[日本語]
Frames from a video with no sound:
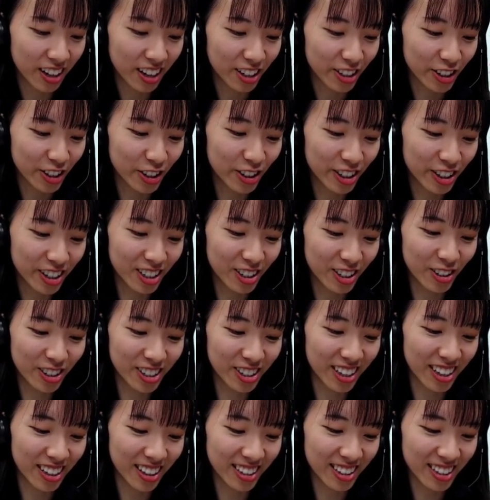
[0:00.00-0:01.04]
就活をし
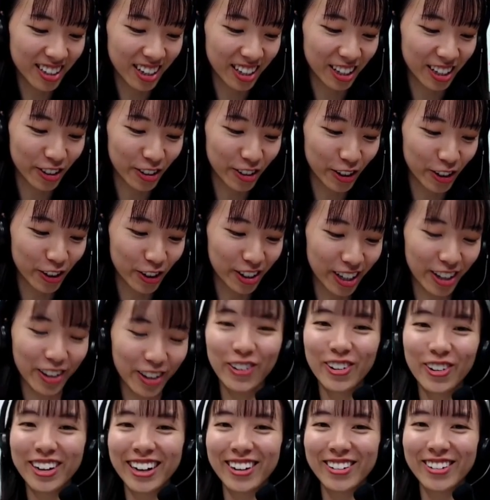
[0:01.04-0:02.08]
ていた際にどのような
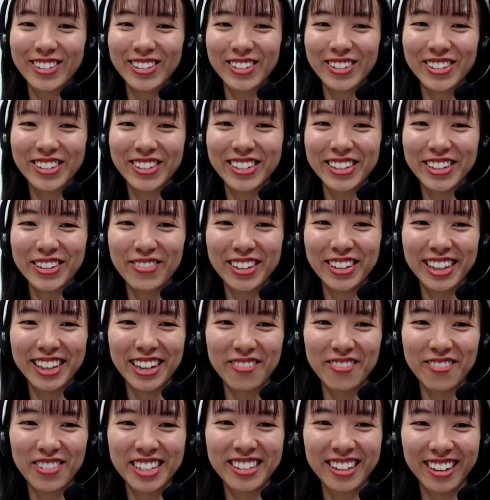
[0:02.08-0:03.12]
業界を中心に見てい
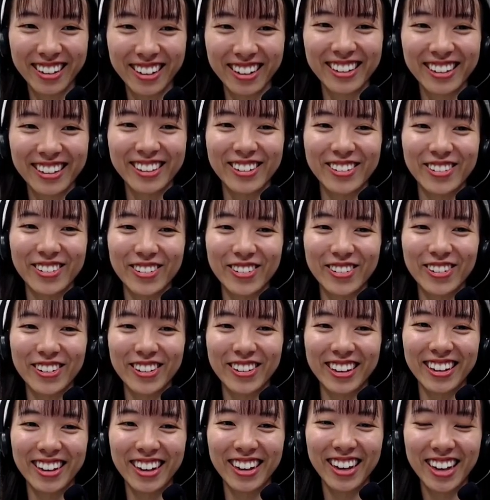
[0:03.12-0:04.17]
ましたかというところ
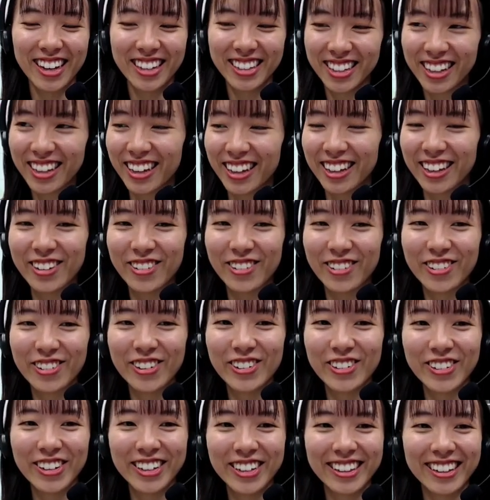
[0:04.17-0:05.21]
で、ぜひ記憶
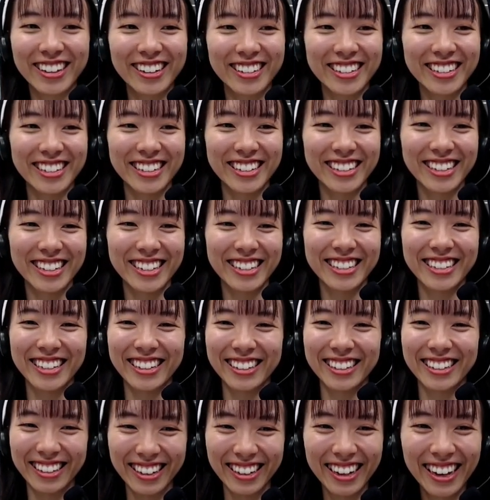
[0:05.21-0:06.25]
の新しい佐々木さ
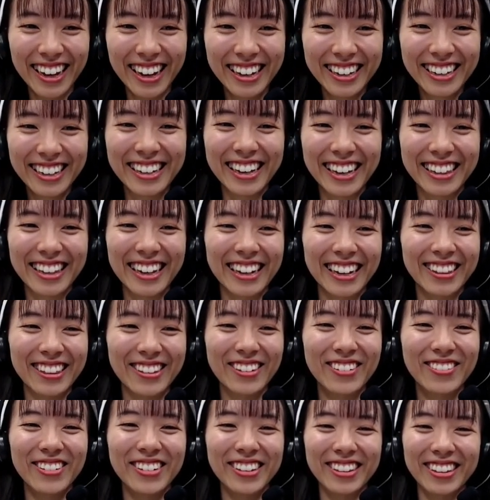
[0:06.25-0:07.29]
んに聞けたらと
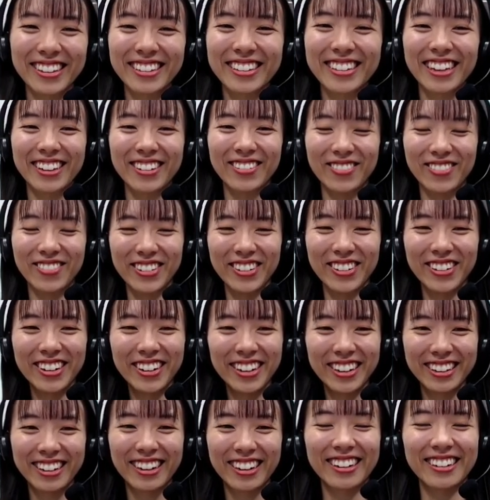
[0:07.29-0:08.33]
思うんですけども、
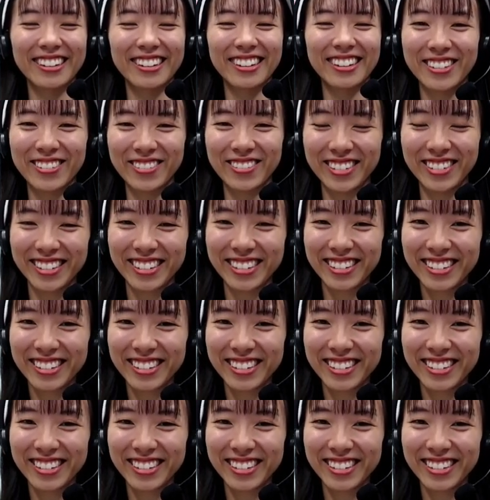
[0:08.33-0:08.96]
いかがでしょうか